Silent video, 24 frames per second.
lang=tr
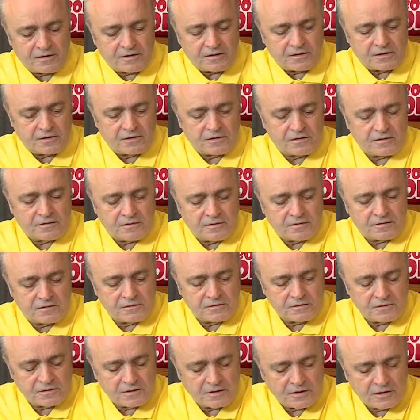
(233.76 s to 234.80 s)
e,
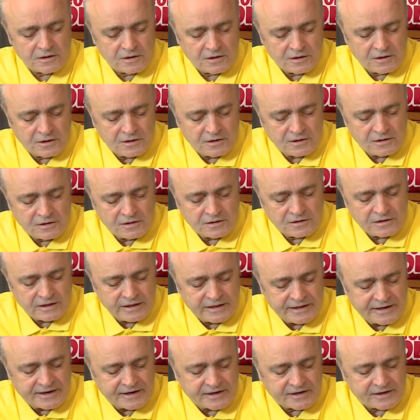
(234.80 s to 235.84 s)

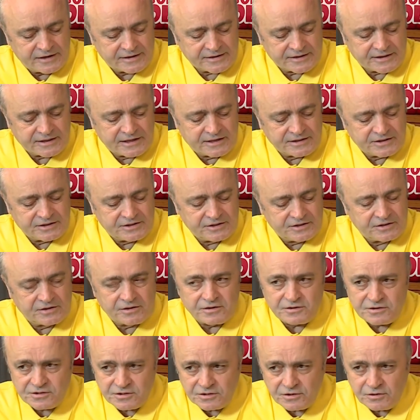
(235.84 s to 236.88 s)
nelere
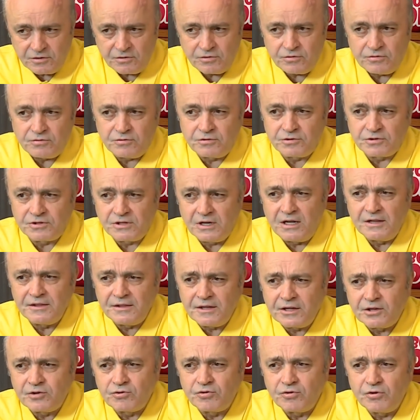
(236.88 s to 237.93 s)
katlandığını işte orada
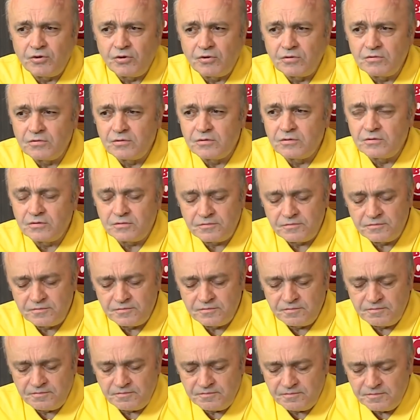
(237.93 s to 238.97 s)
anlatıyor e,
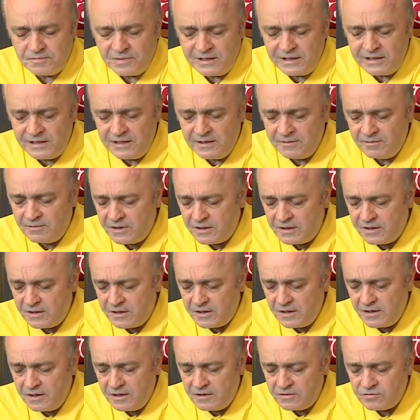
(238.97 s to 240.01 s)
bildiğim
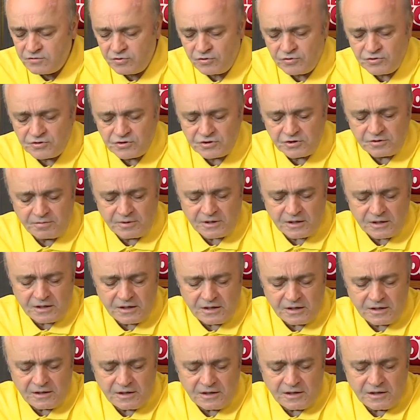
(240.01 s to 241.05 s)
kadarıyla. Sonuç
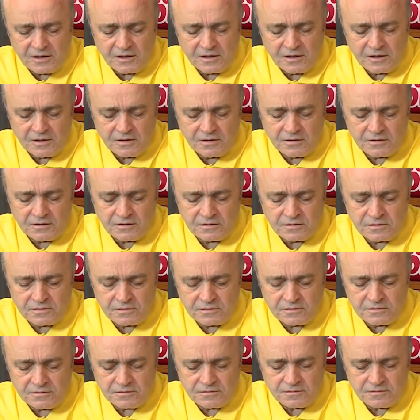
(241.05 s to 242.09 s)
itibariyle e,